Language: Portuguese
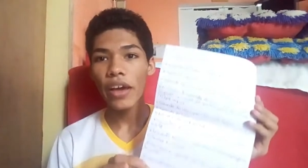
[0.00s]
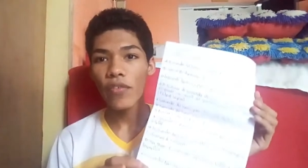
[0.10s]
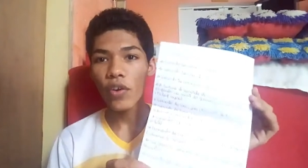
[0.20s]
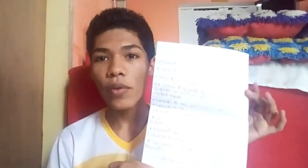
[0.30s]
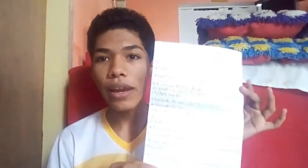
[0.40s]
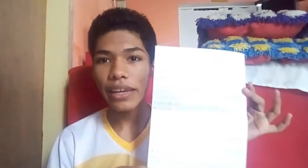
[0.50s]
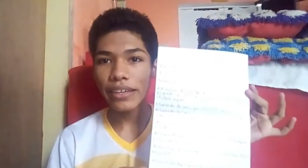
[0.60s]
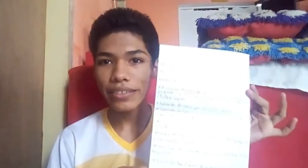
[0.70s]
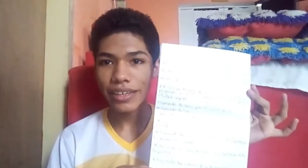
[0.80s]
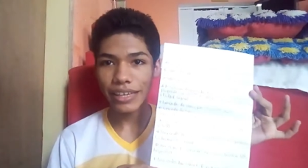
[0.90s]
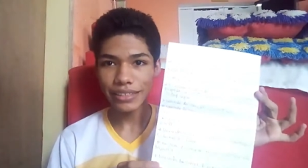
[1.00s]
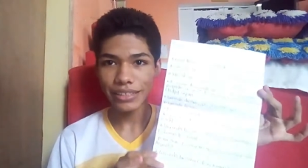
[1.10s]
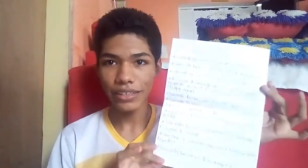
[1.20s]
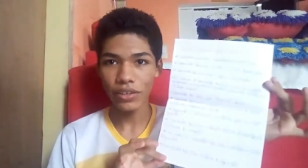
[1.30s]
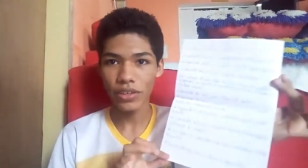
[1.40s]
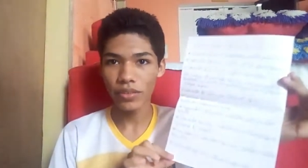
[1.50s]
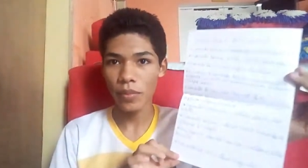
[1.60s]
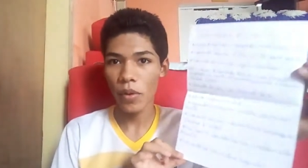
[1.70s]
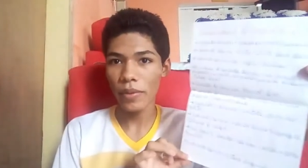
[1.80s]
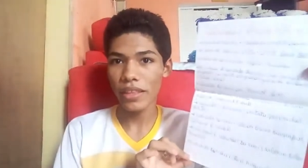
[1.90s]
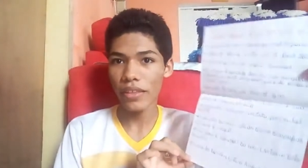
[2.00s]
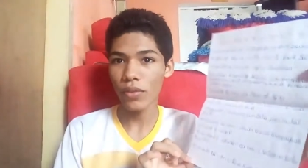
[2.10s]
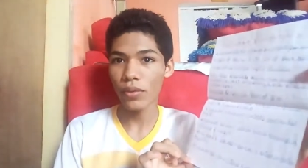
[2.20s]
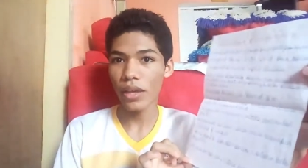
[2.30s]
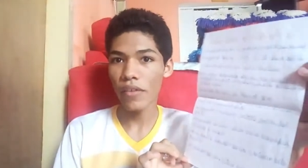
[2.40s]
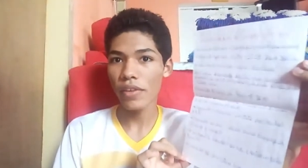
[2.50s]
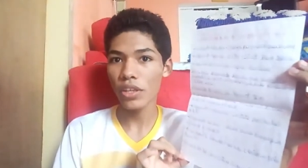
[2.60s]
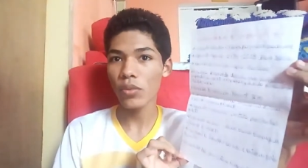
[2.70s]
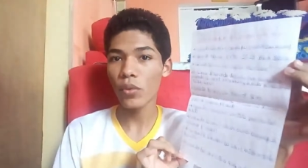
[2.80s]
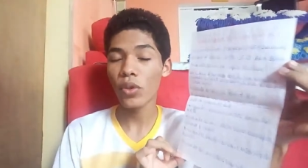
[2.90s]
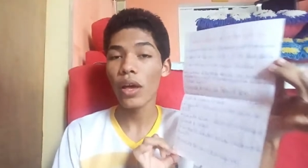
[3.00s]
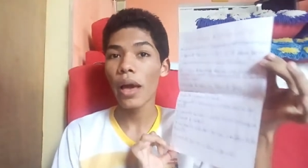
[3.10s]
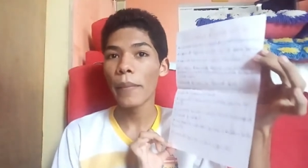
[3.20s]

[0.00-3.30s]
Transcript: Foi uma lista que, assim, eu, provavelmente tá, não tá refletindo muito.